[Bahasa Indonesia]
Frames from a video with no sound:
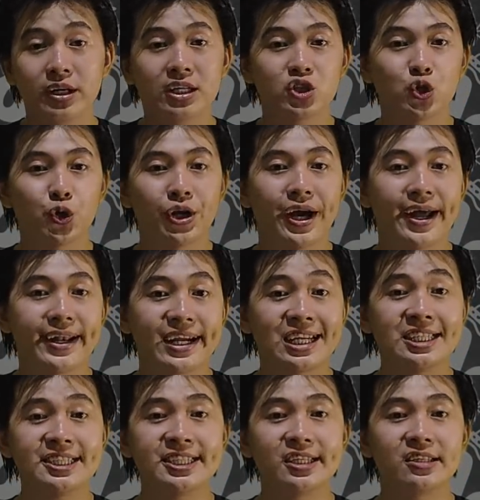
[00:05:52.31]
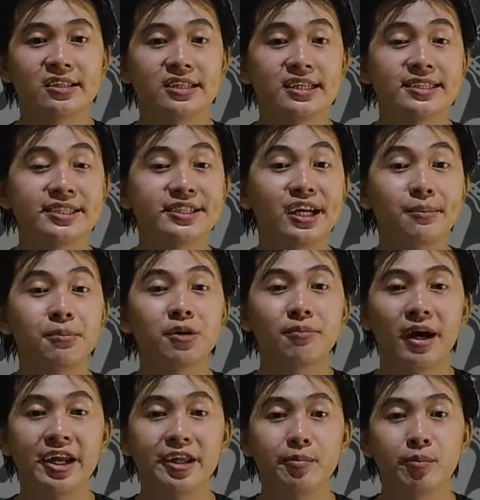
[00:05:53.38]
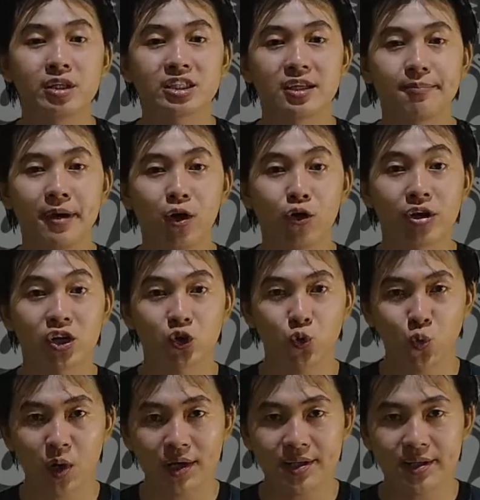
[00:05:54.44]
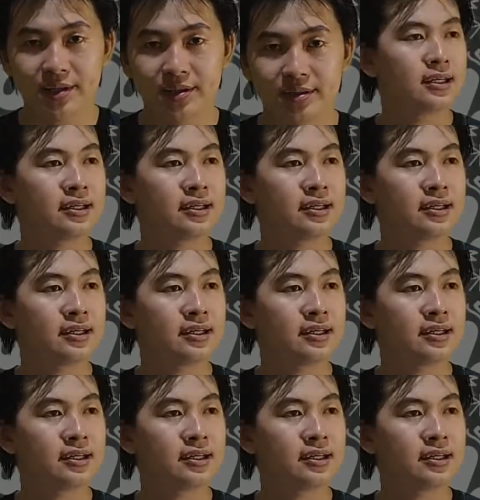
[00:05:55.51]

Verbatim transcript: dengan seorang anak kecil yang sedang bermain bersama orang tuanya,